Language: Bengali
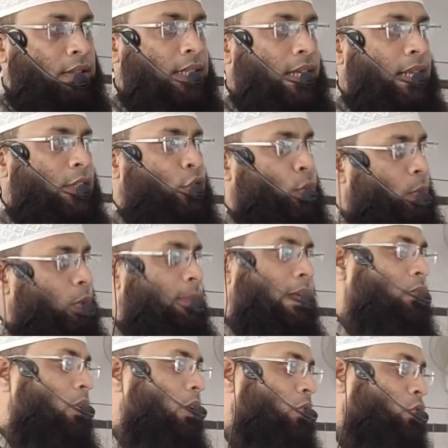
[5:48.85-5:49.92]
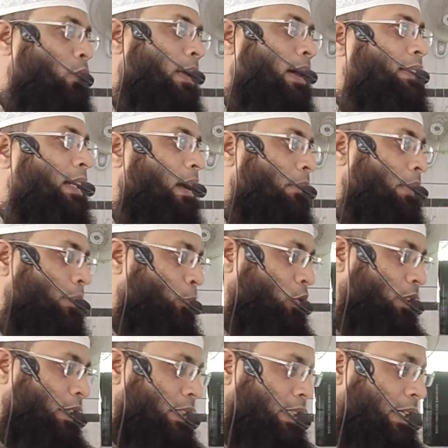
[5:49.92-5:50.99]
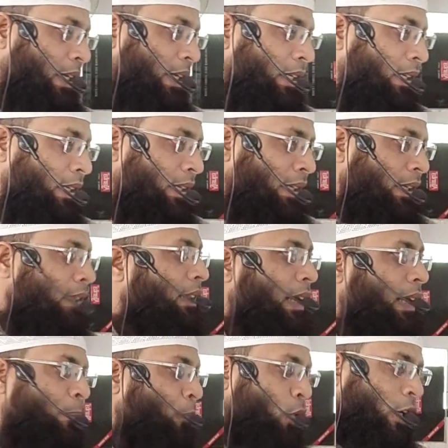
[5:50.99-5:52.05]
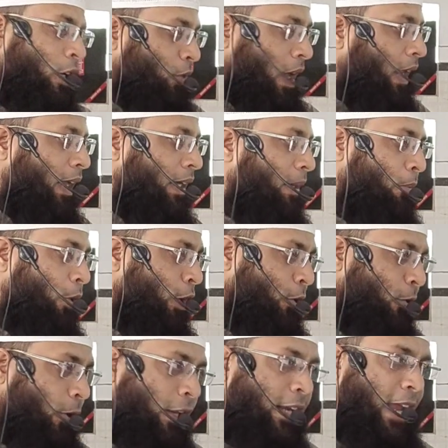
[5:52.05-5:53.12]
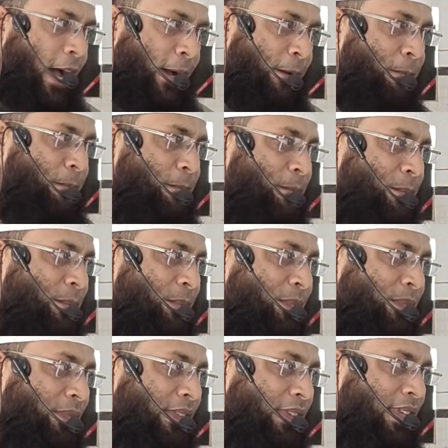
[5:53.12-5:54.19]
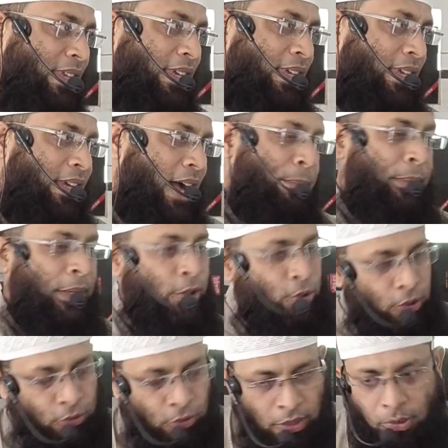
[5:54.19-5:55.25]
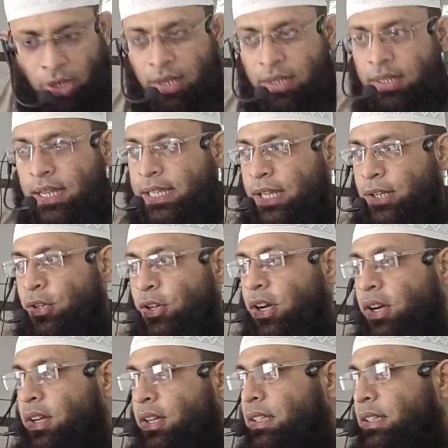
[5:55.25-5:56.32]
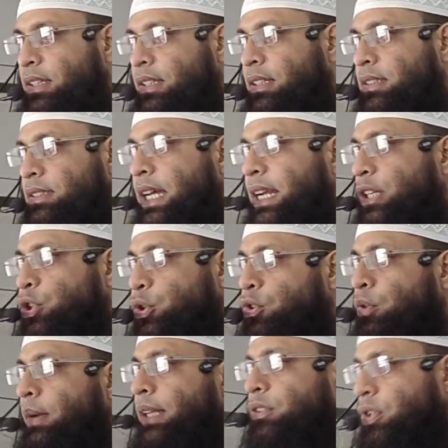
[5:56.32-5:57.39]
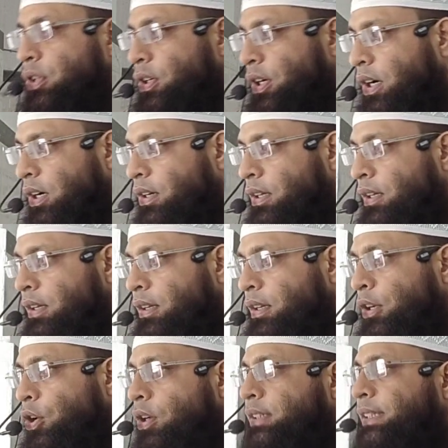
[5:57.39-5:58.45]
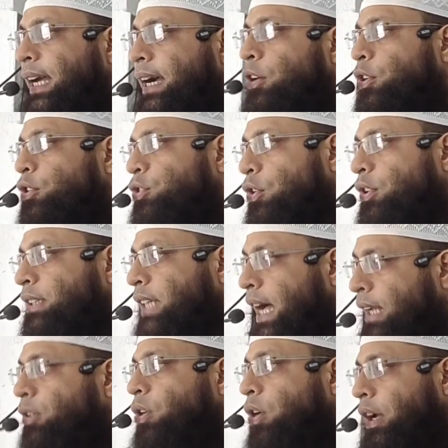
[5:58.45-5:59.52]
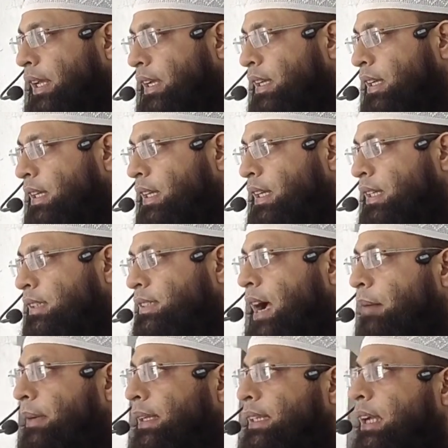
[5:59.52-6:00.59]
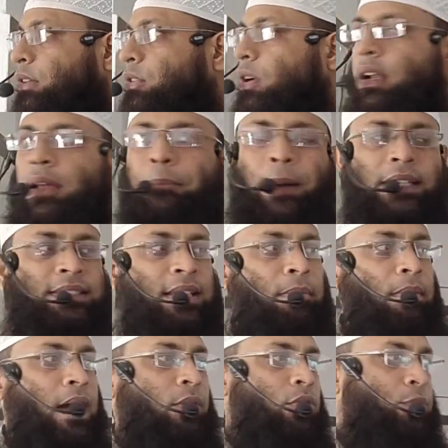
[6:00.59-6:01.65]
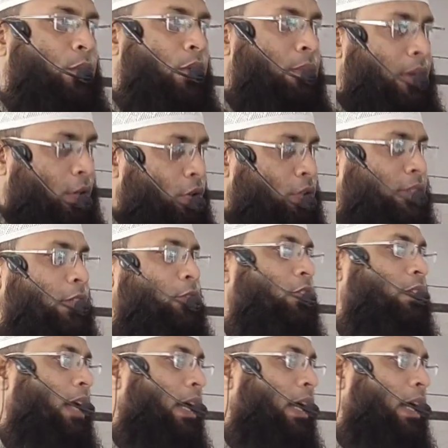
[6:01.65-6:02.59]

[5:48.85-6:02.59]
যারা শুধুমাত্র জুমাতে নামাজ পড়তে আসে তারা প্রকৃত আল্লাহকে ভয় করে না আপনি যতই বলেন না কেন যারা শুধুমাত্র লোক দেখানোর জন্য দান করে যে আমি দান করলে পাঁচটা মানুষ বলবে লোকটা তো